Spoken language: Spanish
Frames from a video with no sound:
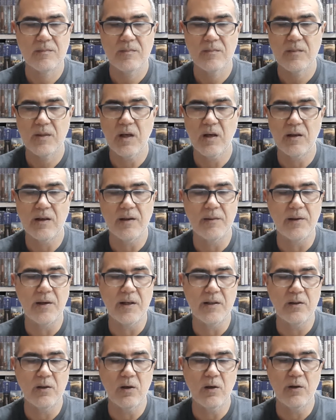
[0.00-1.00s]
Claro, es que
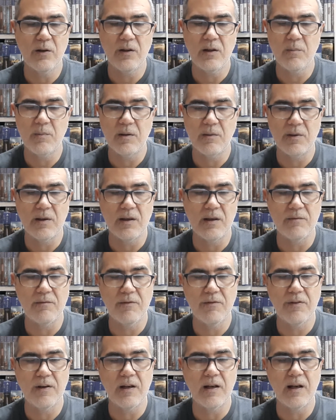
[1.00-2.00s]
vienen todos los idiomas. vienen en
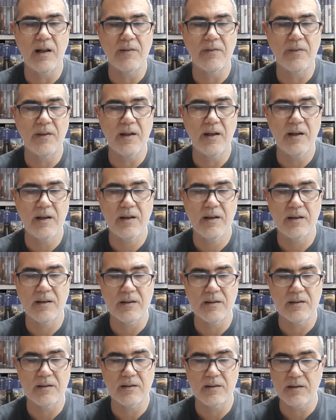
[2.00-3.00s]
finlandés,
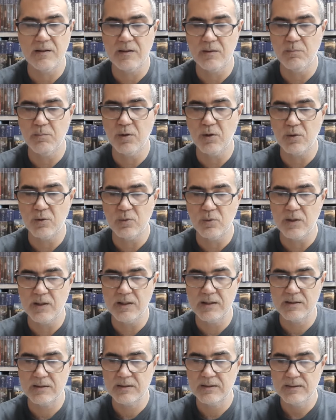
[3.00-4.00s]
en
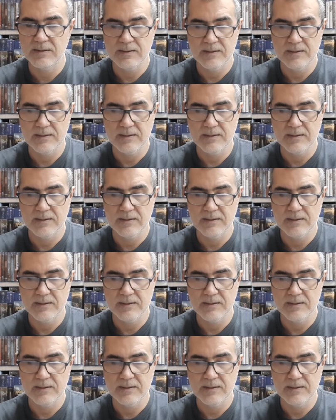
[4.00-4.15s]
portugués.